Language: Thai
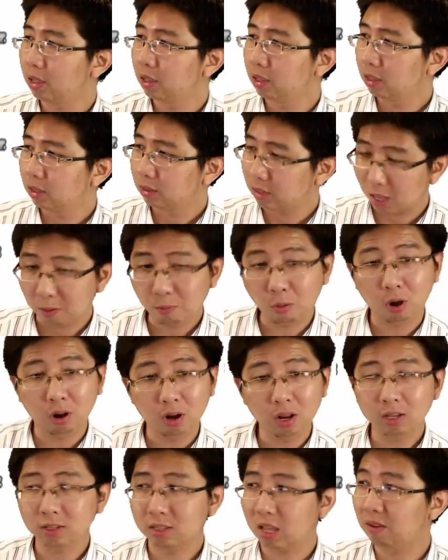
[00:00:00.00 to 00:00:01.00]
ในบอยเล
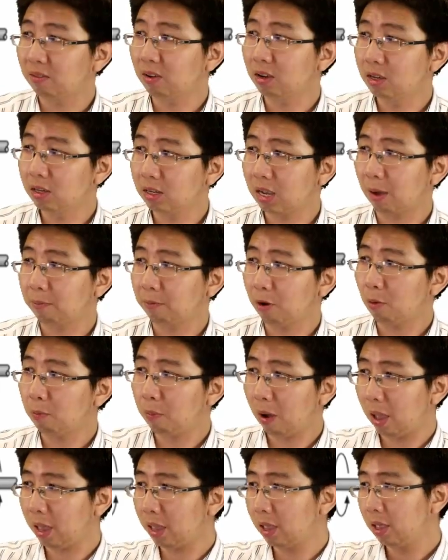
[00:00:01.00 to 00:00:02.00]
อร์ซ้ำก็คือกลับเข้าไป
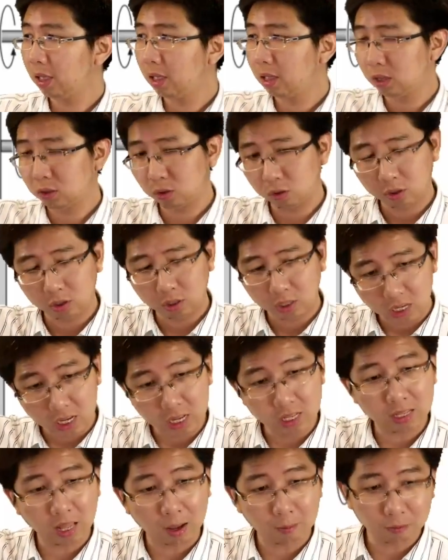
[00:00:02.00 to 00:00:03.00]
ฮีท
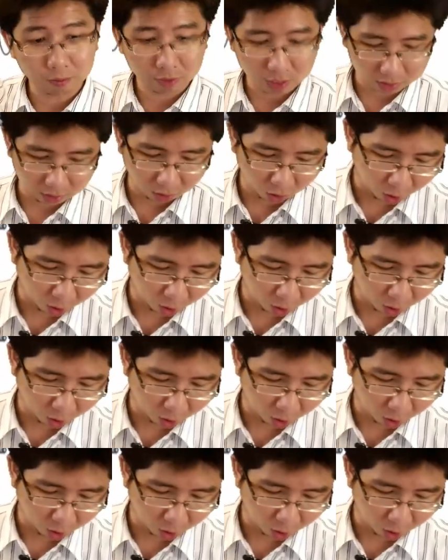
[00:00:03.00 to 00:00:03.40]
ซ้ำอีกรอบ